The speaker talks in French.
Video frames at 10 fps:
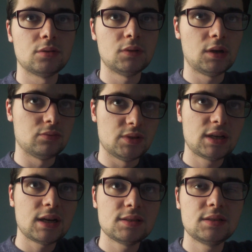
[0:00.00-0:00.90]
Voilà, vous
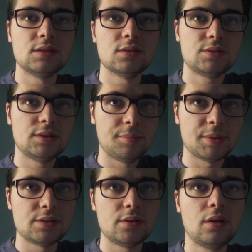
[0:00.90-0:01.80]
écrasez des
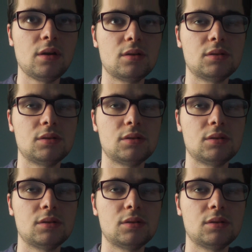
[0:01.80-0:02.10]
antidépresseurs.